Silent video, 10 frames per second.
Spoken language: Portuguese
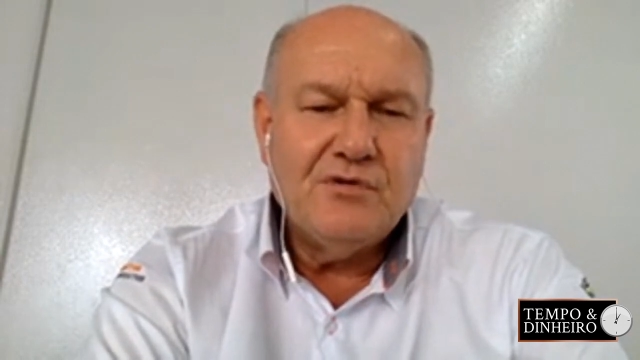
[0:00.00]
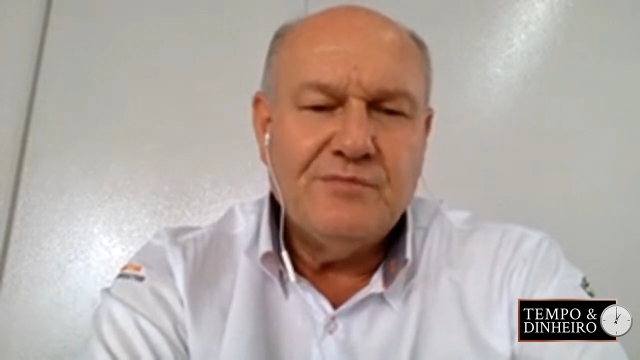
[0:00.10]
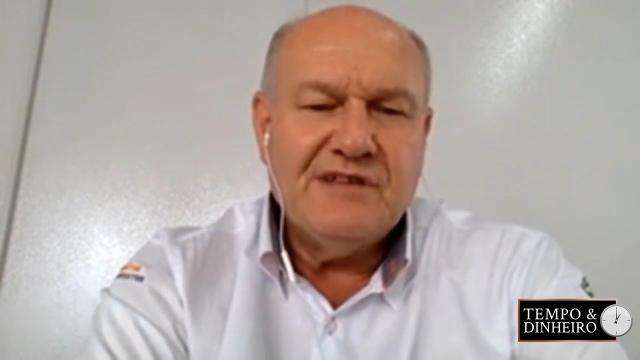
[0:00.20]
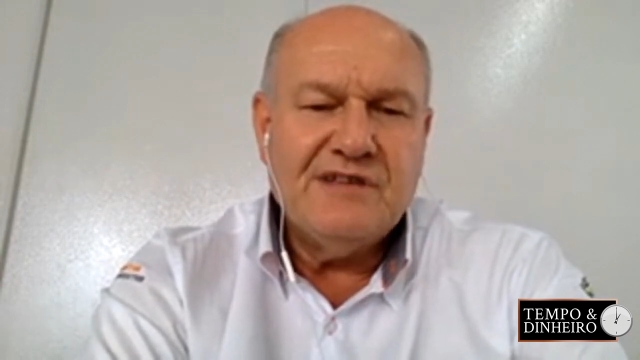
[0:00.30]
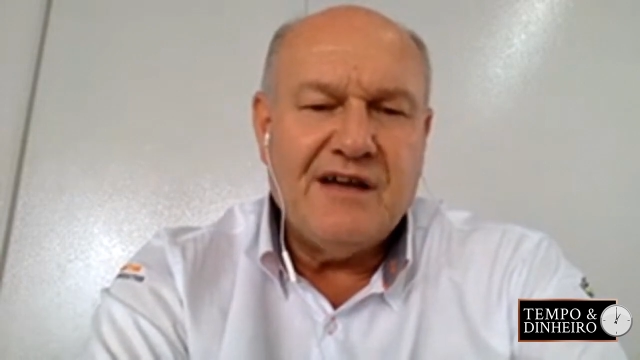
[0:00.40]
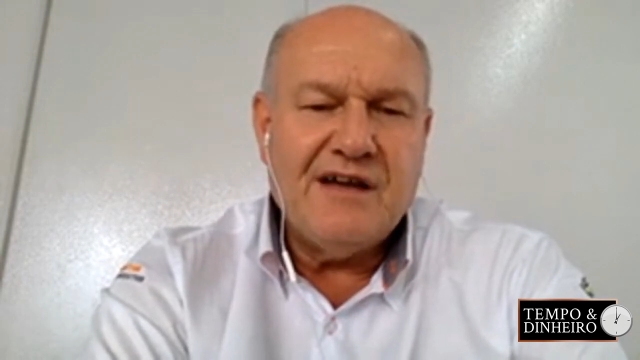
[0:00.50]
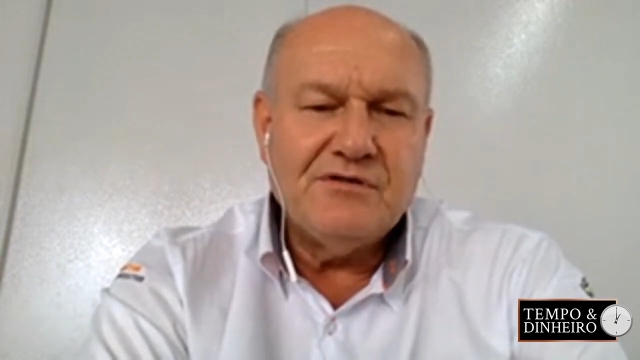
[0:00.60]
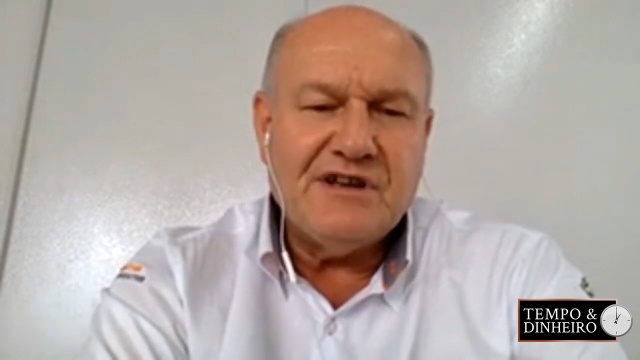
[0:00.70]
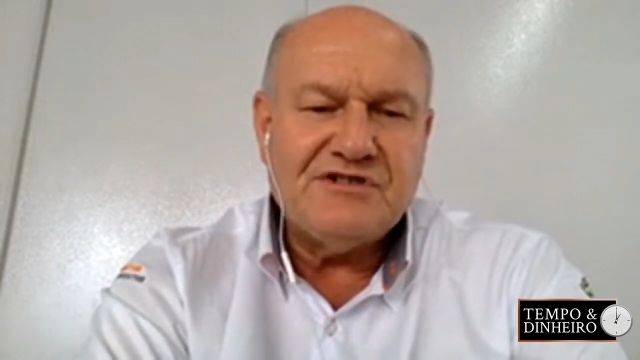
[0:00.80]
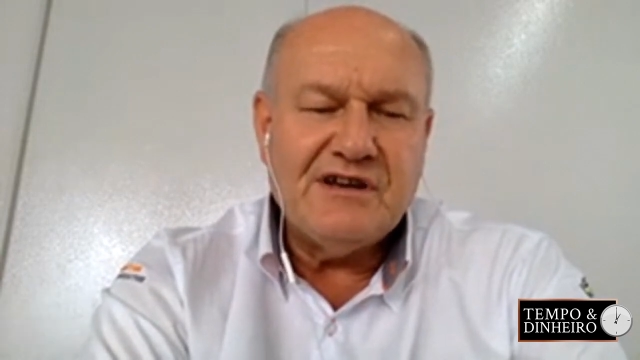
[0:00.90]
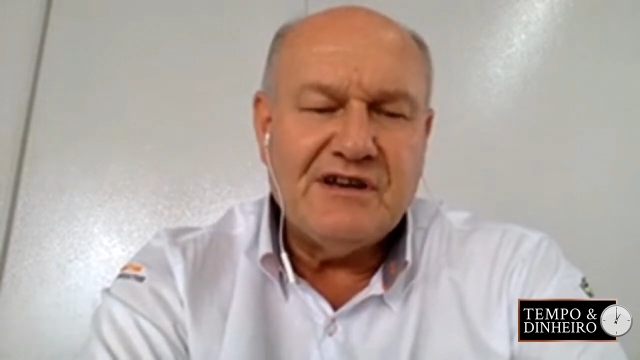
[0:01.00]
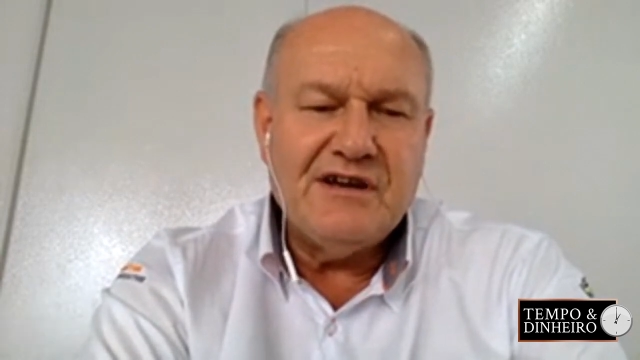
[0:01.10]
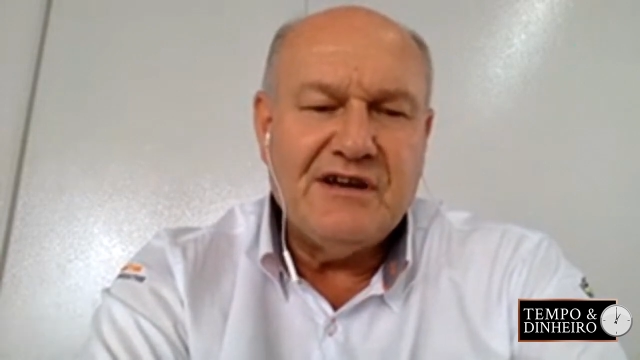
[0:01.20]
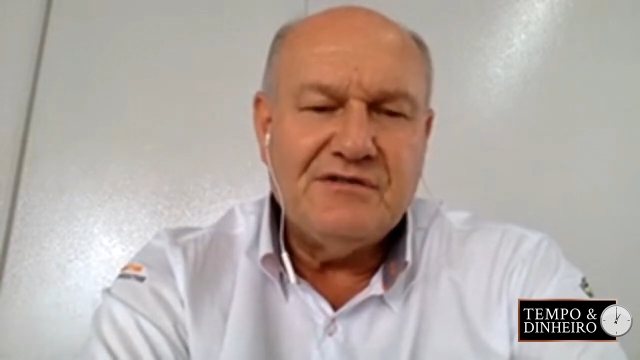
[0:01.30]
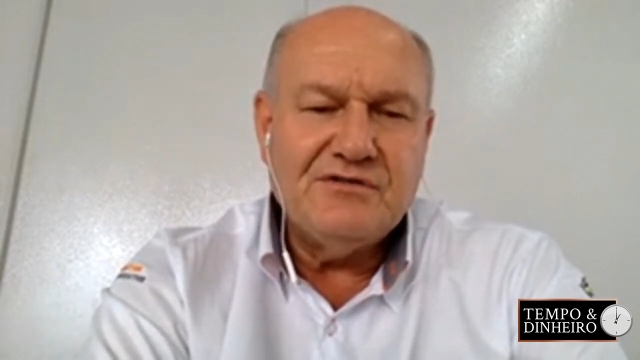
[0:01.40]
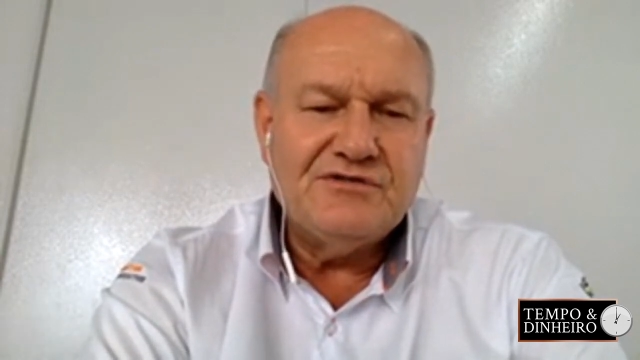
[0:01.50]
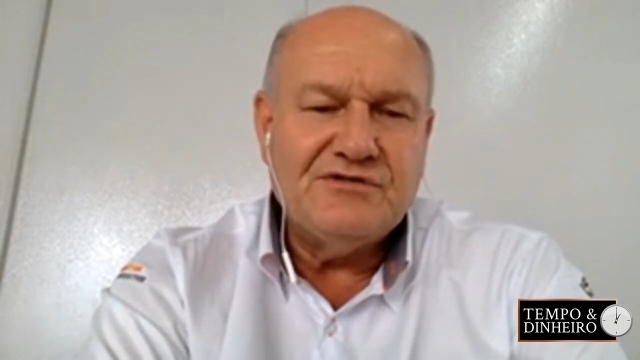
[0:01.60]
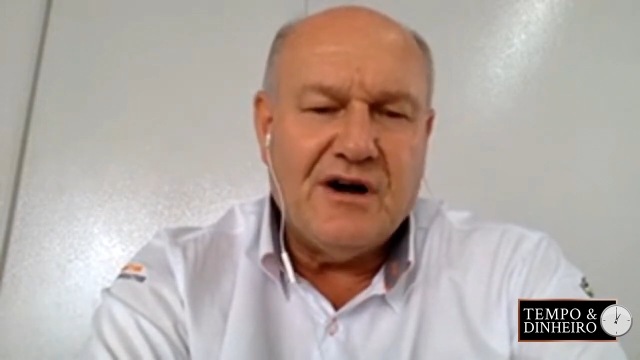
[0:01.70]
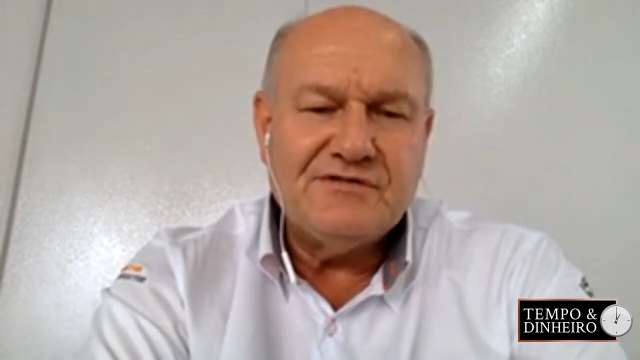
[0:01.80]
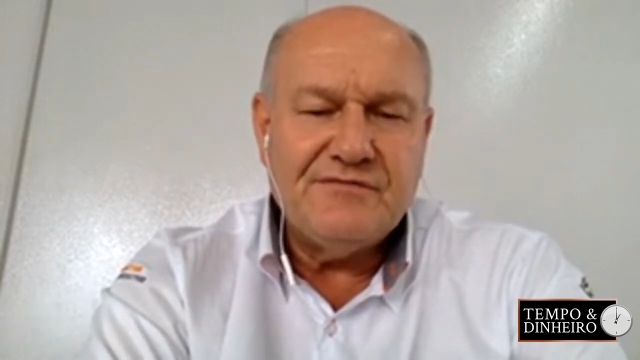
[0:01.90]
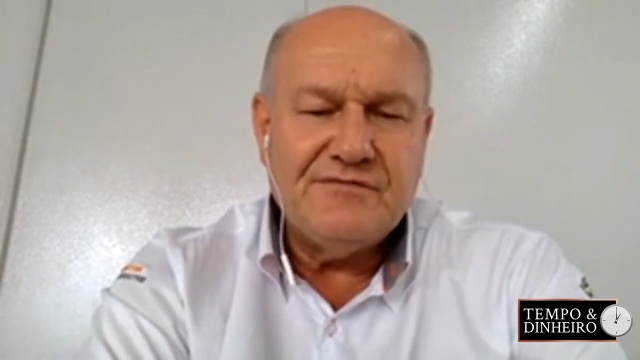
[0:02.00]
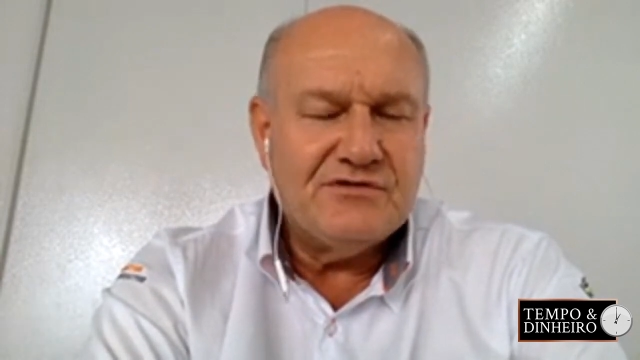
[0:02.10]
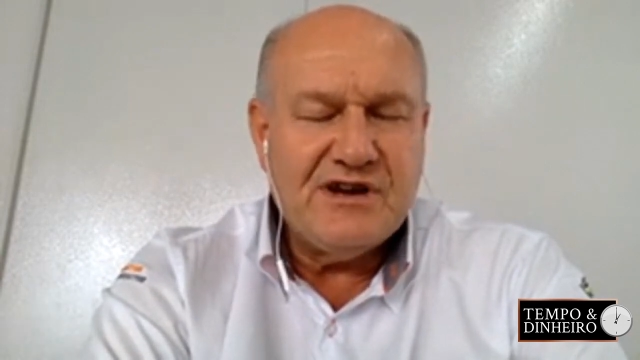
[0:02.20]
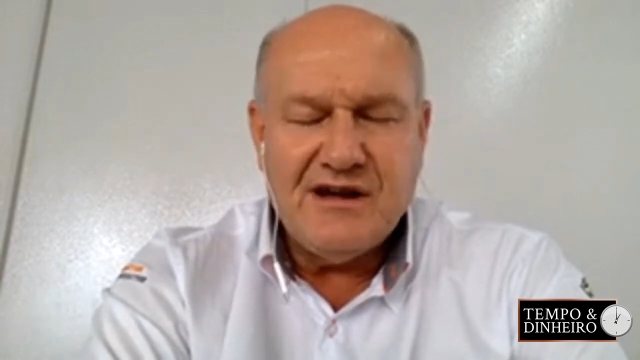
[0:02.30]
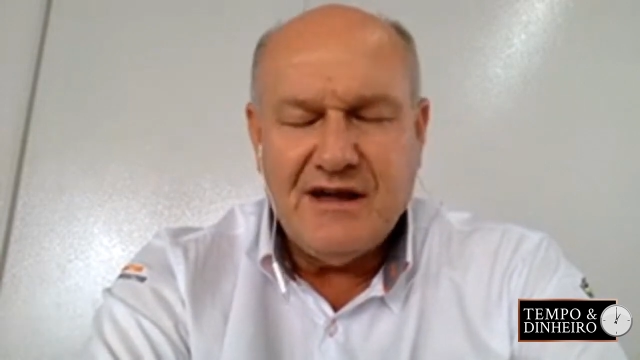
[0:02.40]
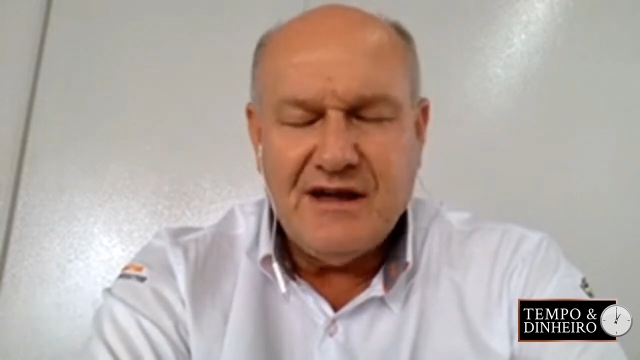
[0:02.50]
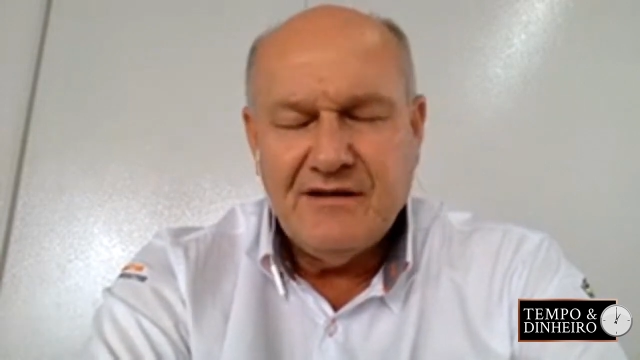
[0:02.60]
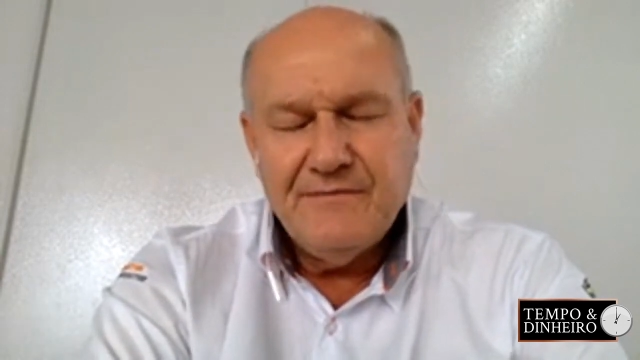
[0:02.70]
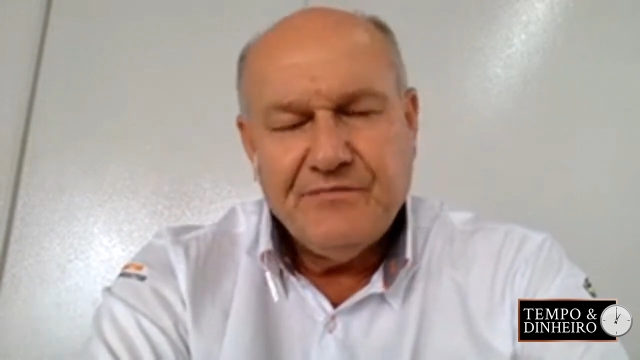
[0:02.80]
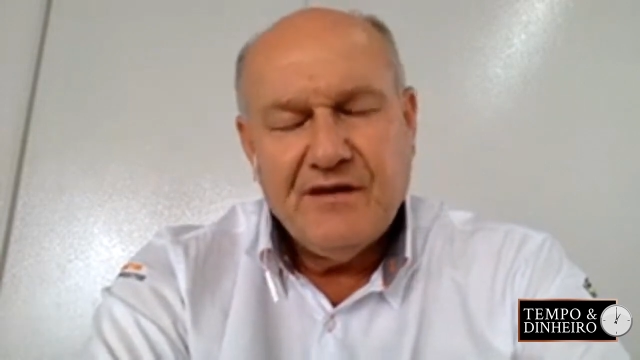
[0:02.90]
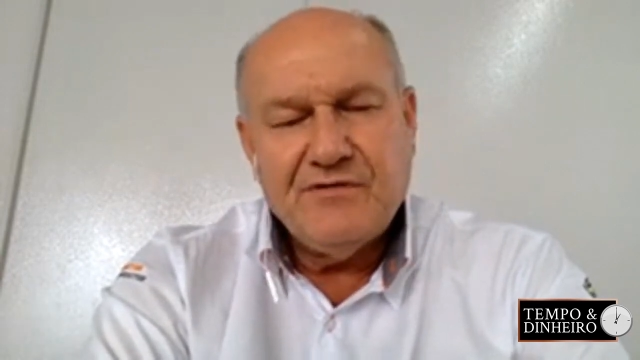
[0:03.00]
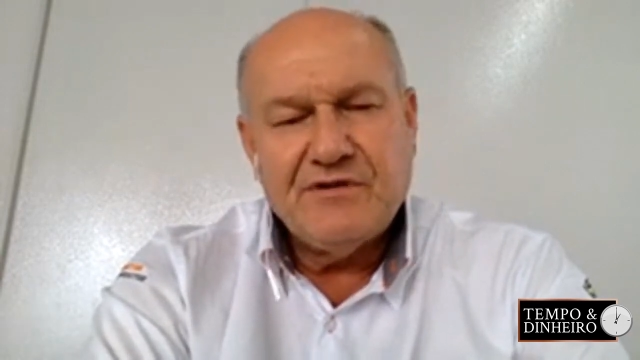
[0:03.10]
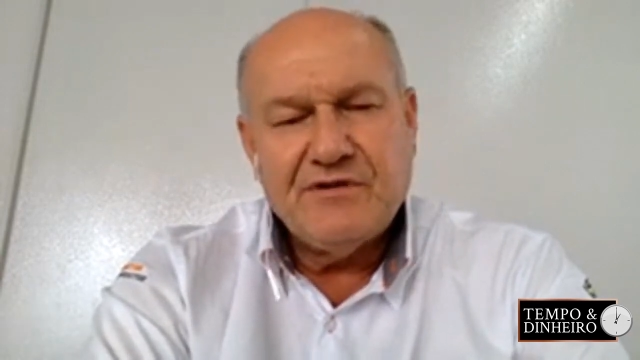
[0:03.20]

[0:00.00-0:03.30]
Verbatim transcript: volume de navio que está chegando e os novos que vão chegar